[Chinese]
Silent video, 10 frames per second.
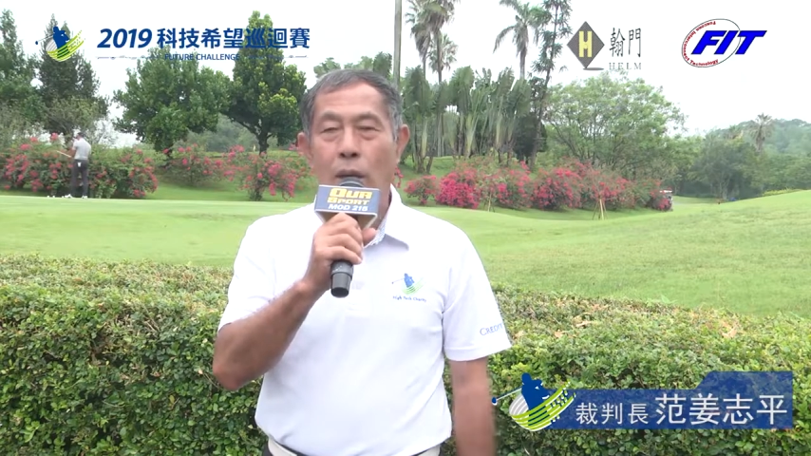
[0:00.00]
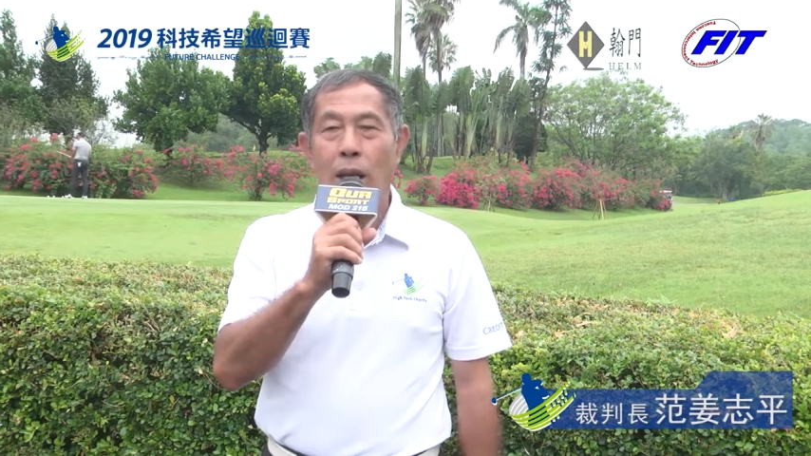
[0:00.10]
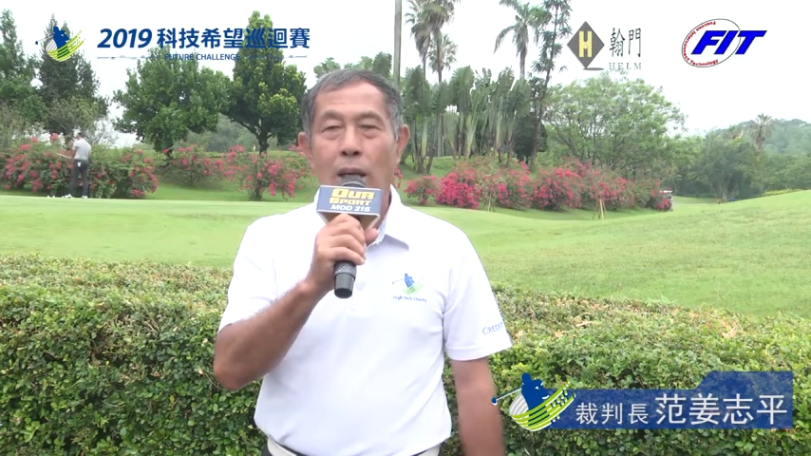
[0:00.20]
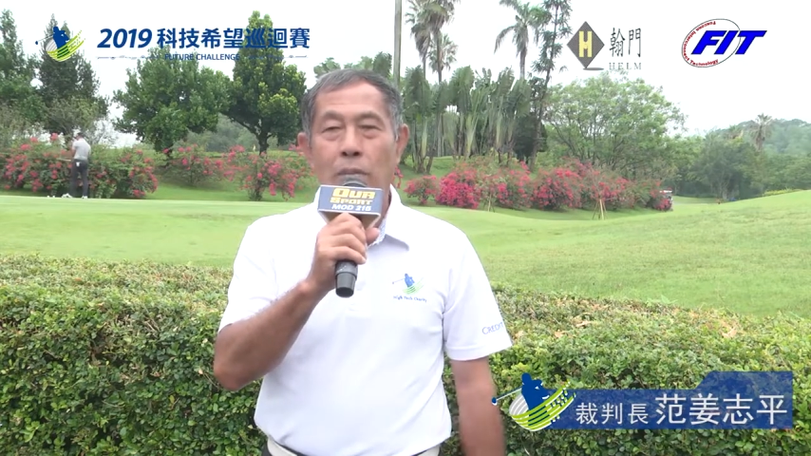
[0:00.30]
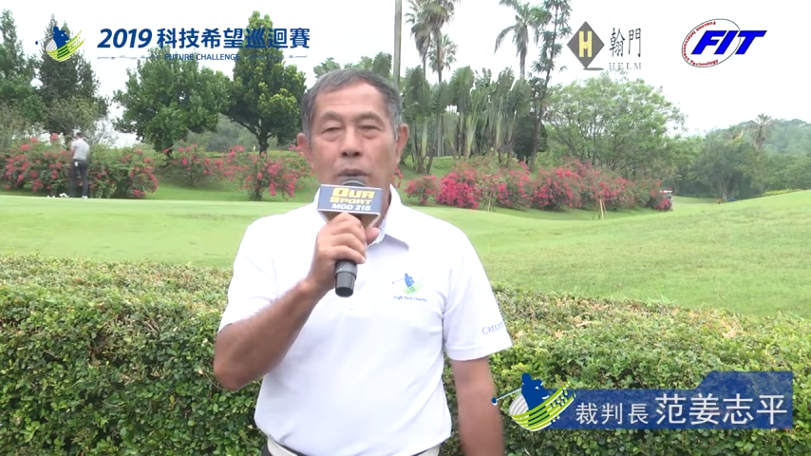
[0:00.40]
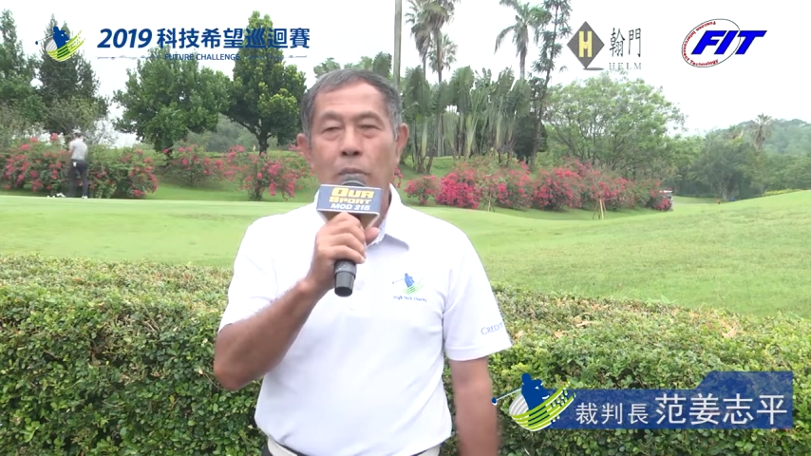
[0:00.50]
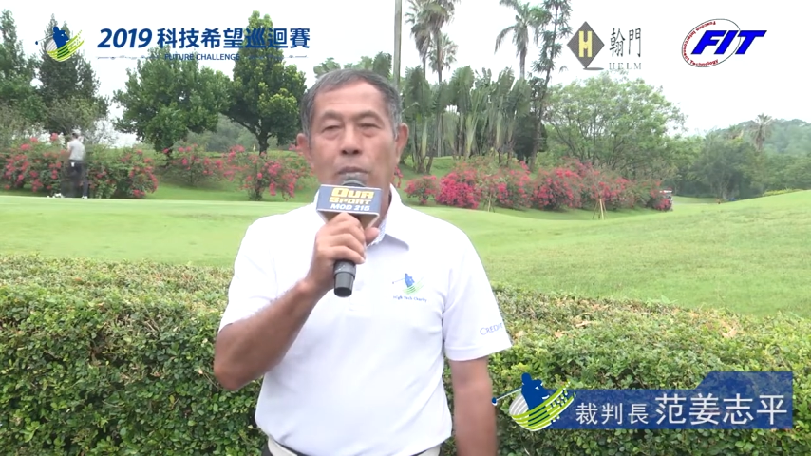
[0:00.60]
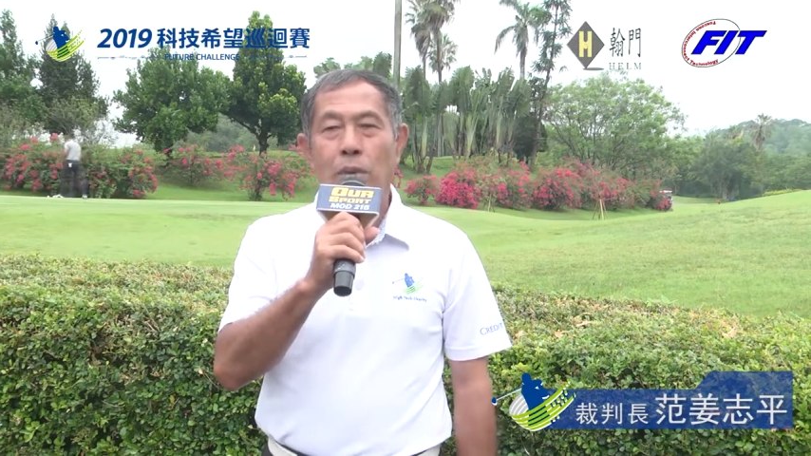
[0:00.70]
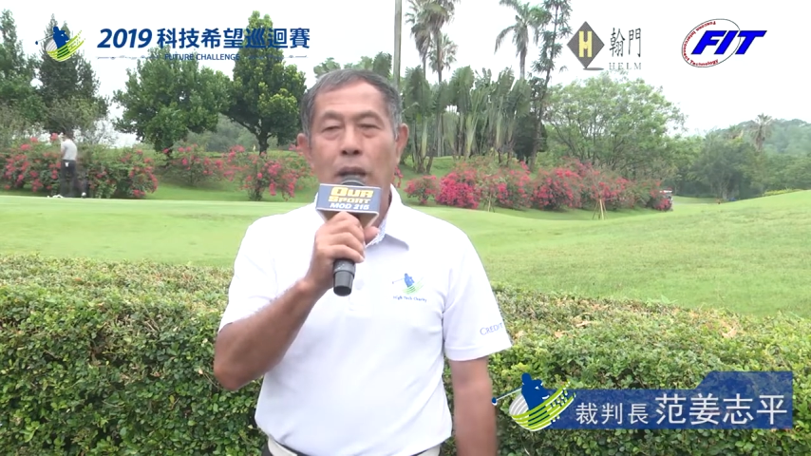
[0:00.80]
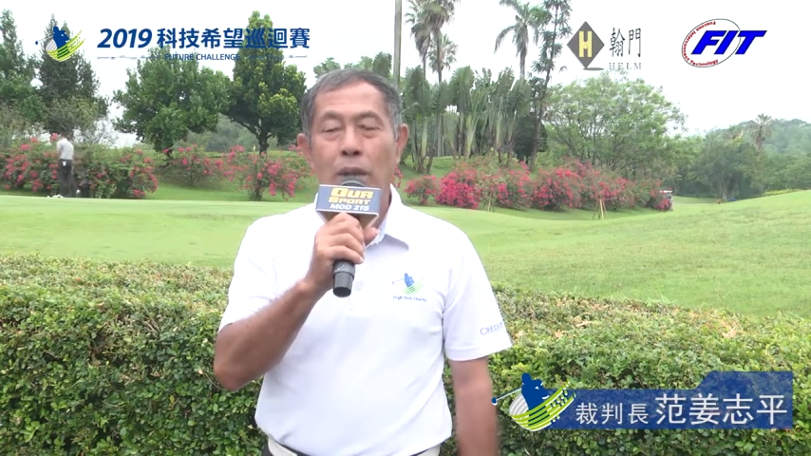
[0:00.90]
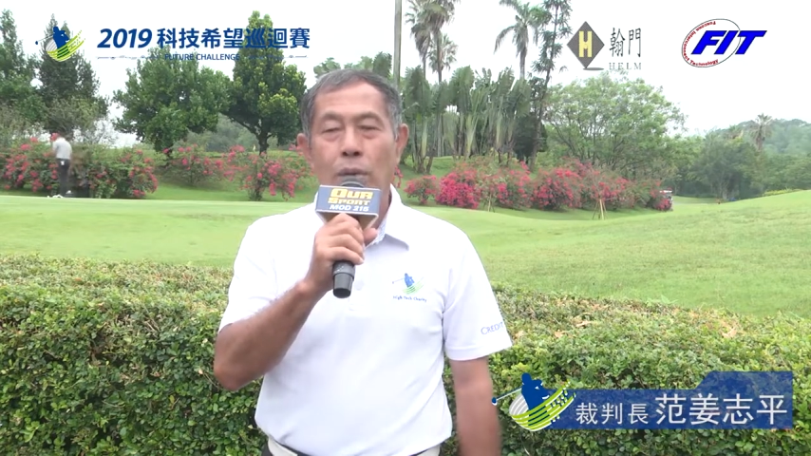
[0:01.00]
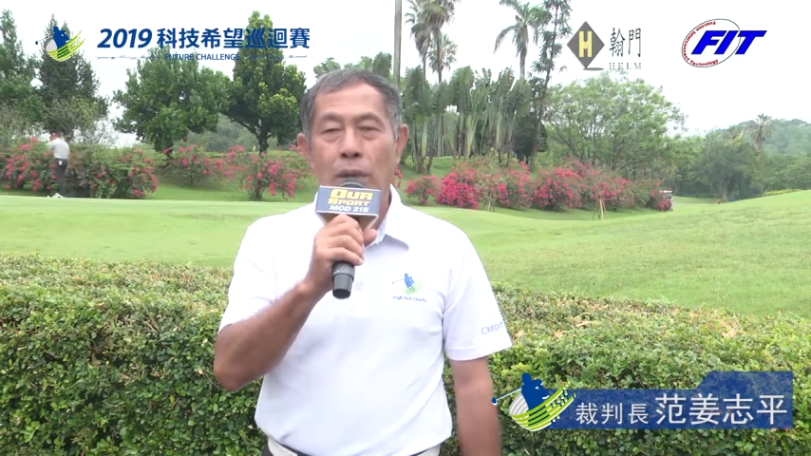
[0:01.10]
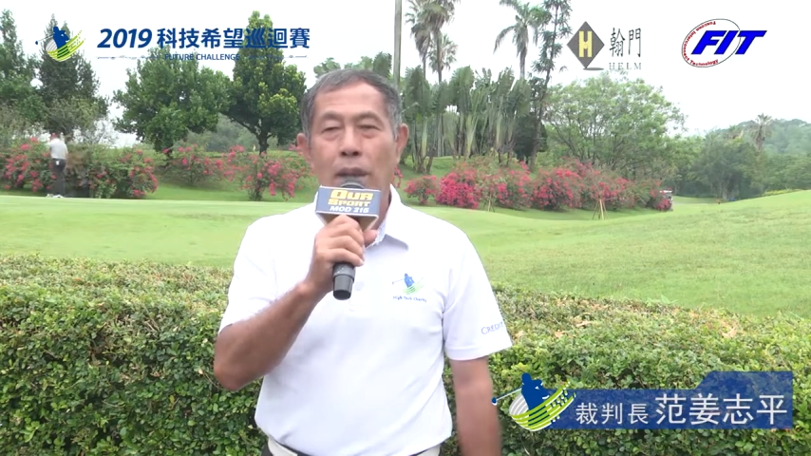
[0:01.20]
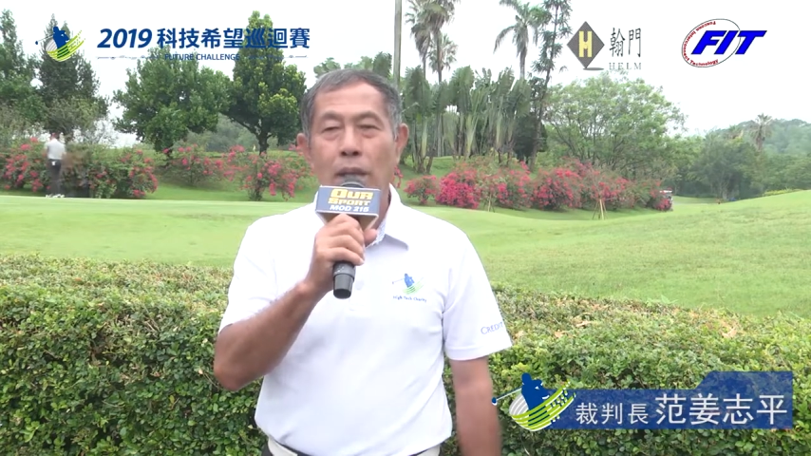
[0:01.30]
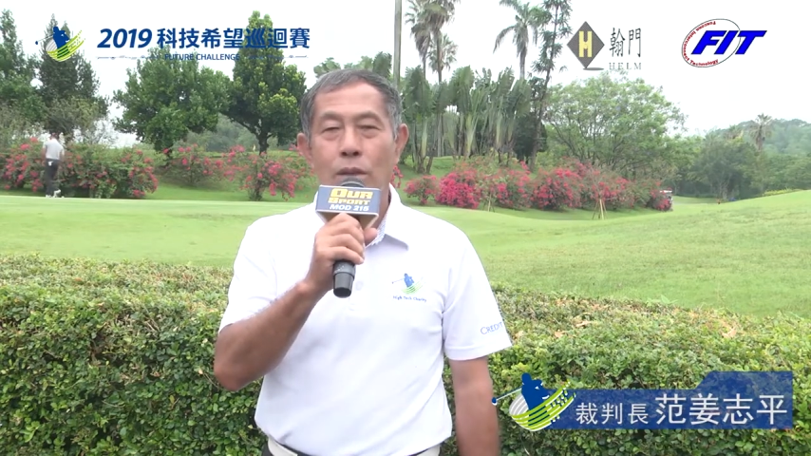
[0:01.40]
话并不太
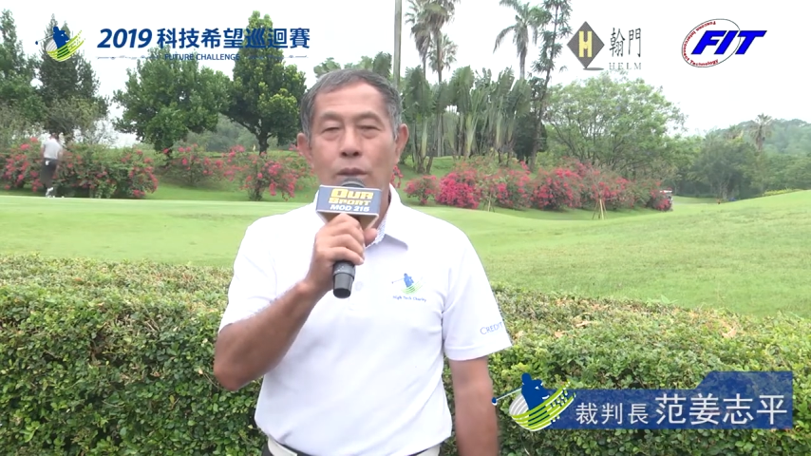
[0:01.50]
困难，